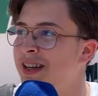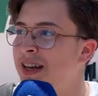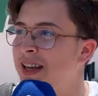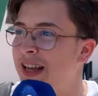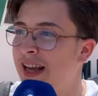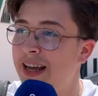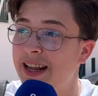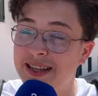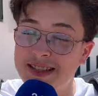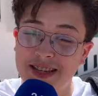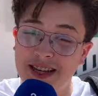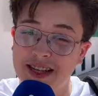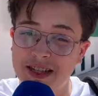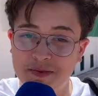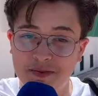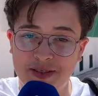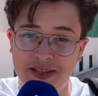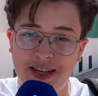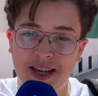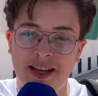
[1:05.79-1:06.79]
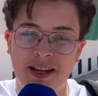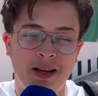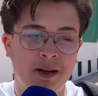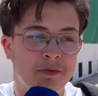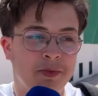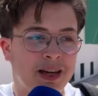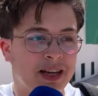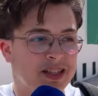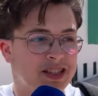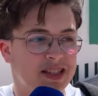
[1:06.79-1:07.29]
الحراسه كانت مزيانه
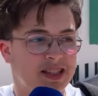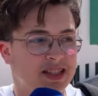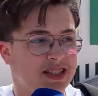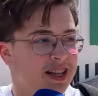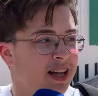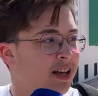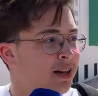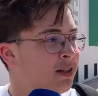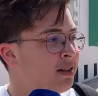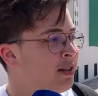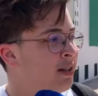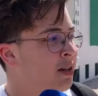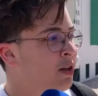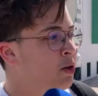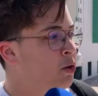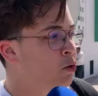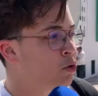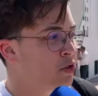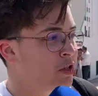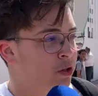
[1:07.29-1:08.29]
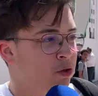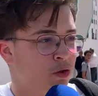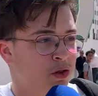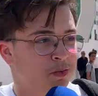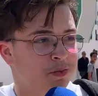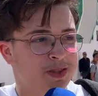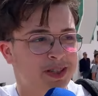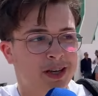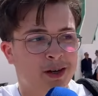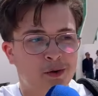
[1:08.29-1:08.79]
ما كانش شي صداع كلشي دوز
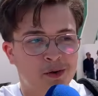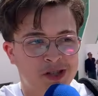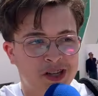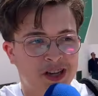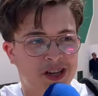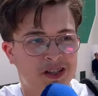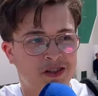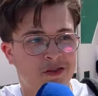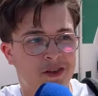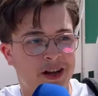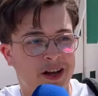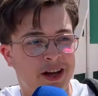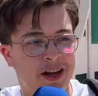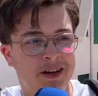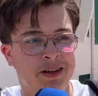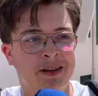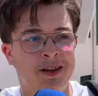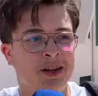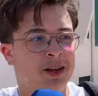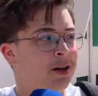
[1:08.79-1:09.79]
مزيان كلشي خرج فرحان